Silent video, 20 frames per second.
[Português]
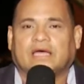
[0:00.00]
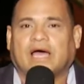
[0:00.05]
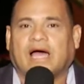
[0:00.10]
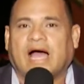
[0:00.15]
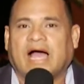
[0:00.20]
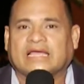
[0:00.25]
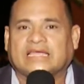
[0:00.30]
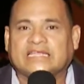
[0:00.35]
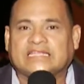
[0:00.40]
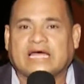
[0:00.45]

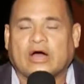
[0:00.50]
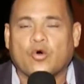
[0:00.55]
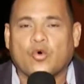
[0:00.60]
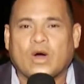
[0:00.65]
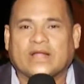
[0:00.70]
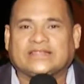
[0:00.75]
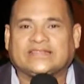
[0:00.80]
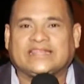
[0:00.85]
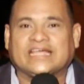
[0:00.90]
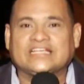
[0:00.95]
aqui da
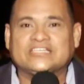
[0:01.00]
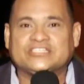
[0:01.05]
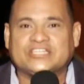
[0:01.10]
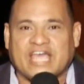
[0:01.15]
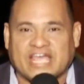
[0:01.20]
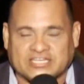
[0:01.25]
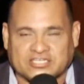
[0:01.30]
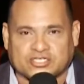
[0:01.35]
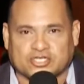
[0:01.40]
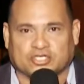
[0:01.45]
rua
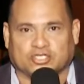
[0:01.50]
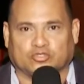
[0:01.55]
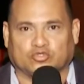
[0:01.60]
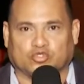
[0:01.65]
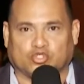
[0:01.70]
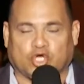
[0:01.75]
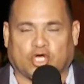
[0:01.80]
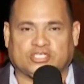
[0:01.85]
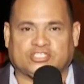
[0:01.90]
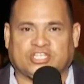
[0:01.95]
Tangete, no
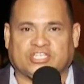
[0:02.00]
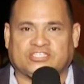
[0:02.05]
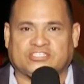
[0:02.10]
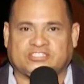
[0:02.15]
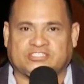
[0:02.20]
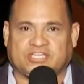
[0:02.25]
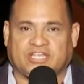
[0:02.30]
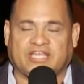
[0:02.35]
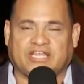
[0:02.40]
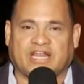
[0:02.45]
Jorge
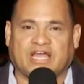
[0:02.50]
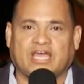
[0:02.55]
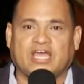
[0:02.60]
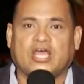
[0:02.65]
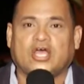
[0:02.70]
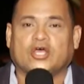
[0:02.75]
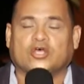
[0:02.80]
Teixeira,